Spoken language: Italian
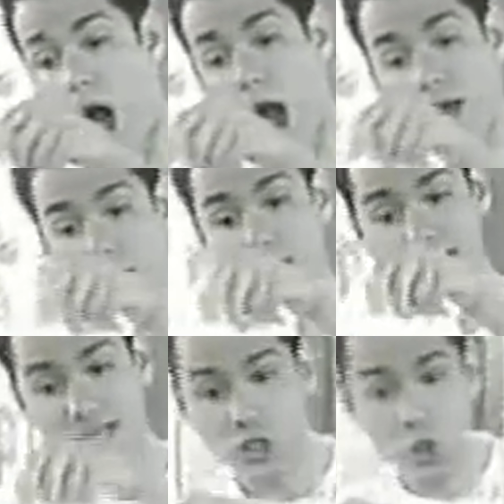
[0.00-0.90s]
Ah, un
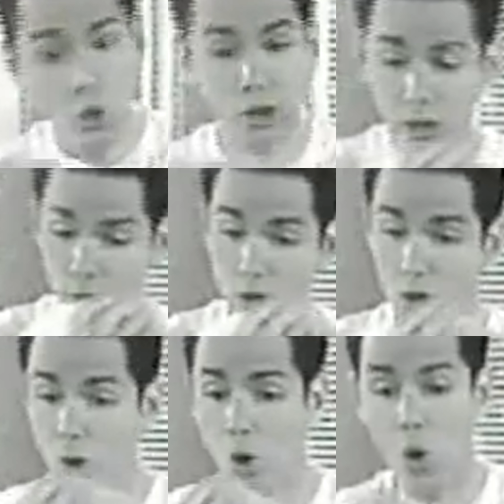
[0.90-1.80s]
forellino.
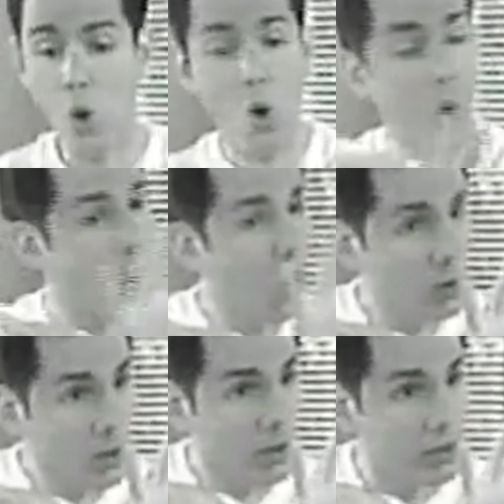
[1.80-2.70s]

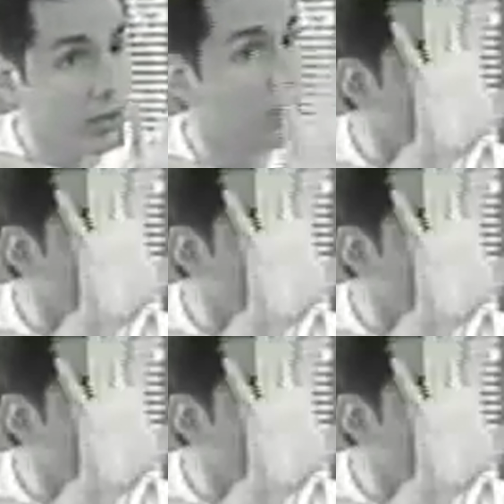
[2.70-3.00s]
Questo?